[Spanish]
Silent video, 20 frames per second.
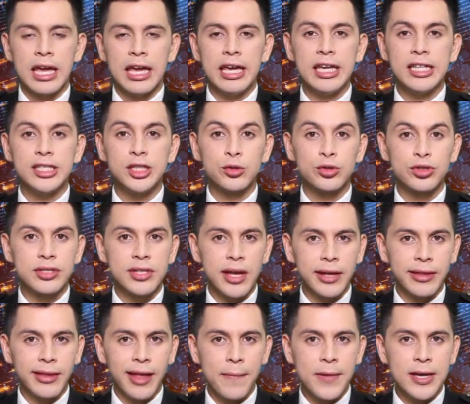Y si
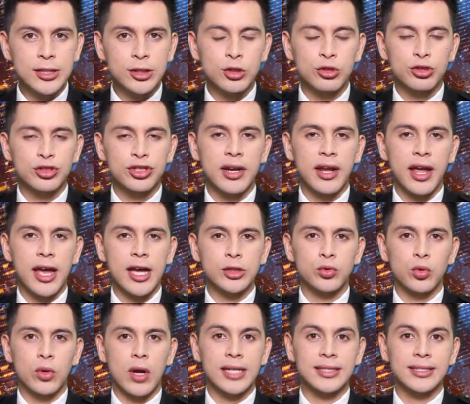usted ha visto cerca de
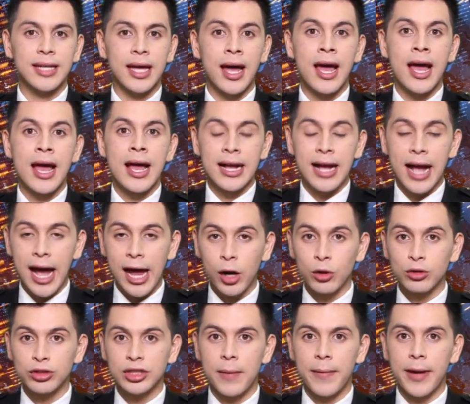su casa
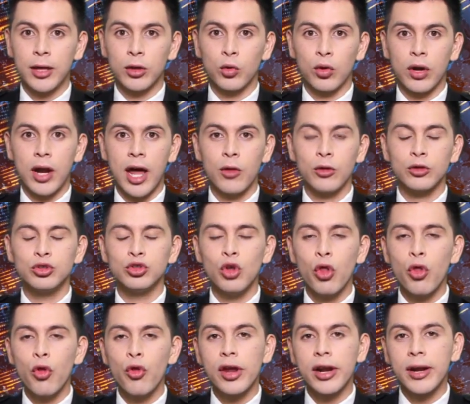carros abandonados,
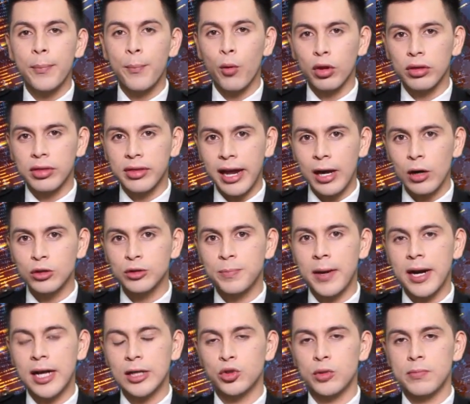no dude reportarlos
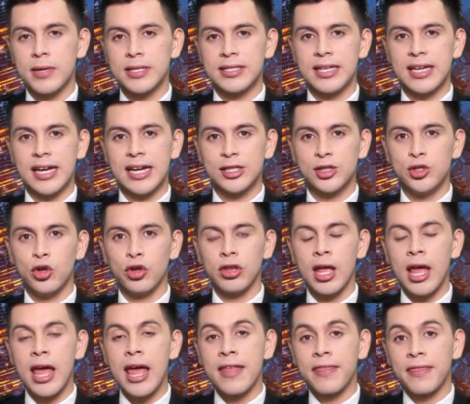para su investigación.
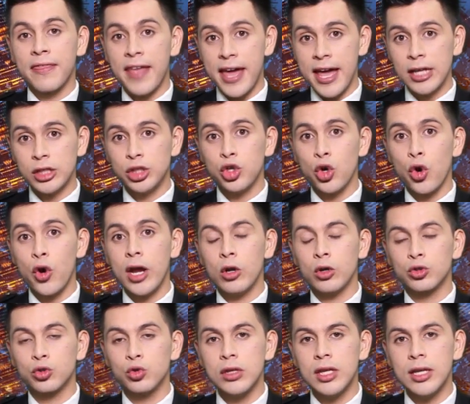De hecho, en
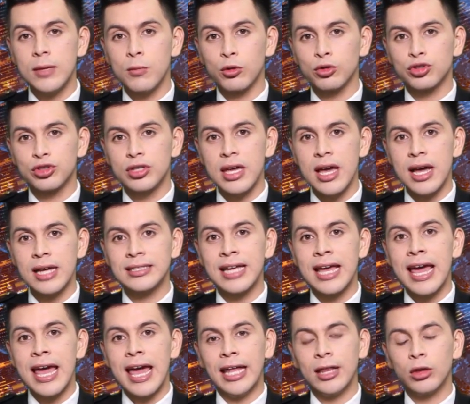los últimos días,
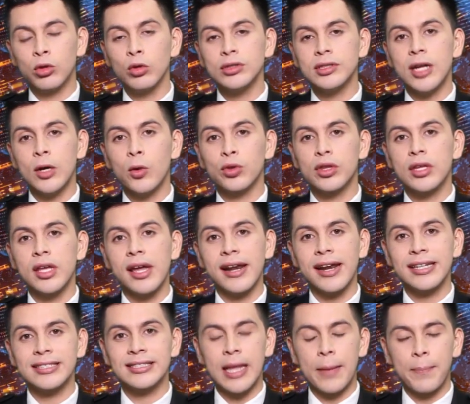en Tuxtla
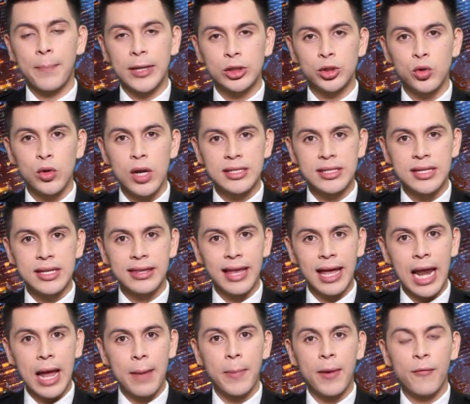Gutiérrez, Tapachula y
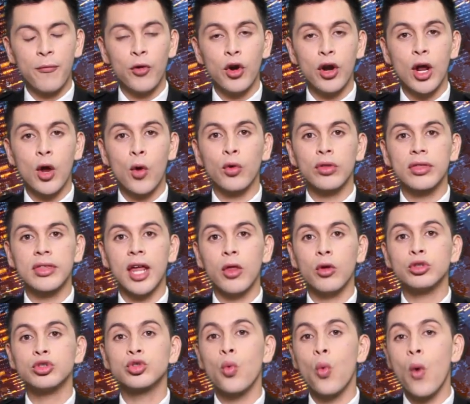Cintalapa fueron
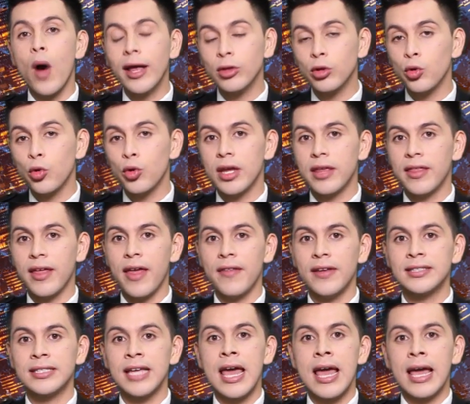encontrados cuatro
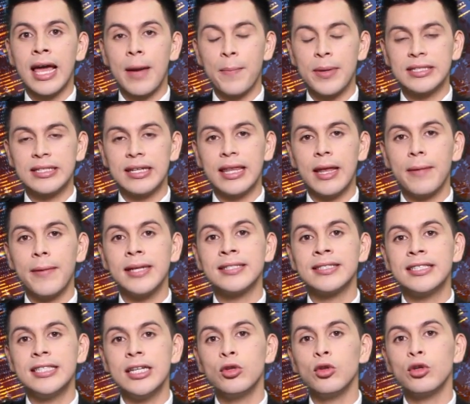unidades que
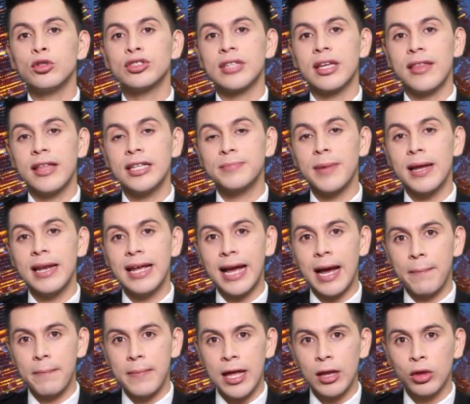presentaban signos de
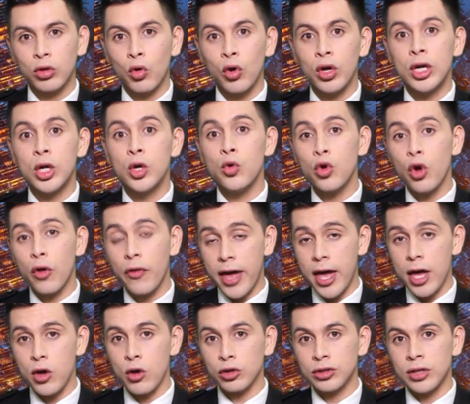desvalijamiento y uno
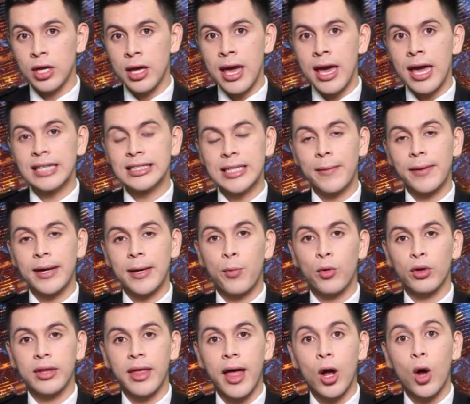de ellos estaba
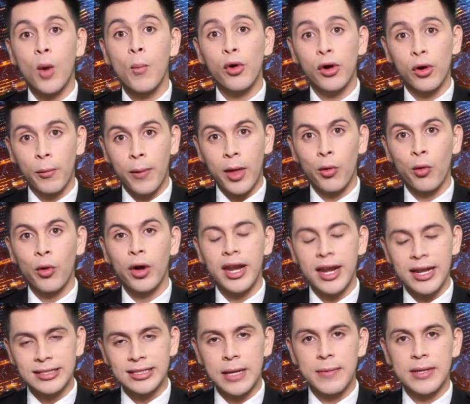reportada como robado
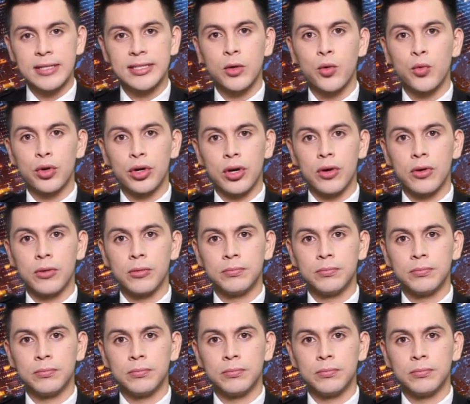en este mes de junio